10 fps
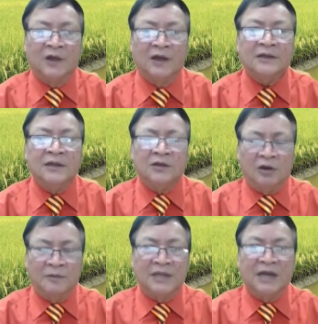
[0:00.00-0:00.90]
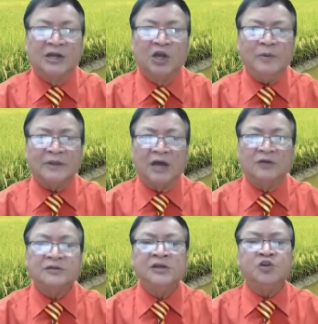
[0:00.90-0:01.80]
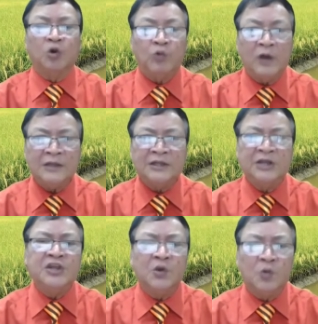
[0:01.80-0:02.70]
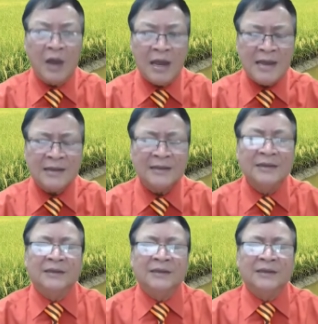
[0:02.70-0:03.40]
đó còn bây giờ nếu mà chờ nó chín ruột quá chín nhiều quá